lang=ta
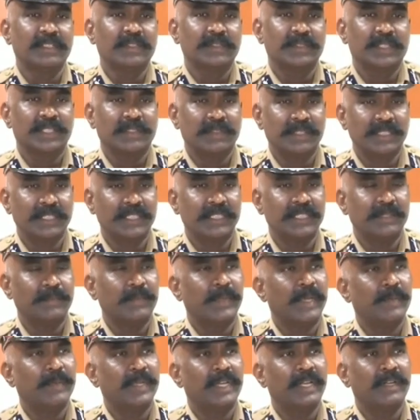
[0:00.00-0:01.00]
ஸோ இது வந்து
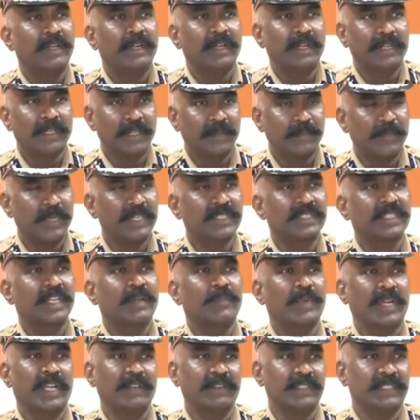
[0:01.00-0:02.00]
மேபி ரிகார்ட் பர்சனல்
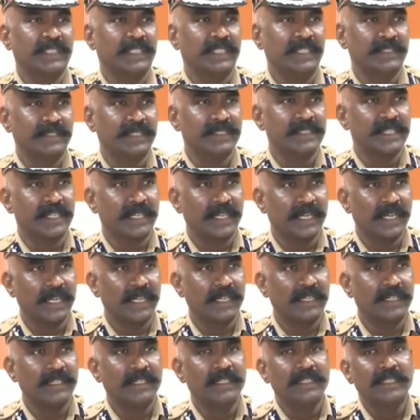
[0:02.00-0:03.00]
ப்ரைவசி ரீசன்ஸ் இருக்கலாம்